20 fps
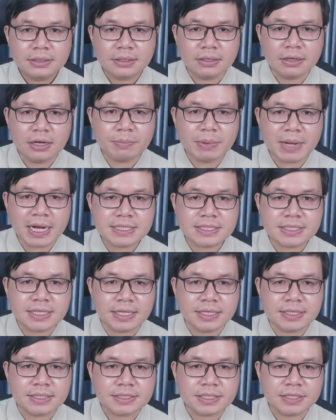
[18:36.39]
người
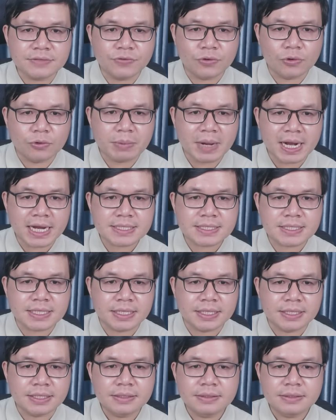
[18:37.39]
Palestine, chính phủ Palestine.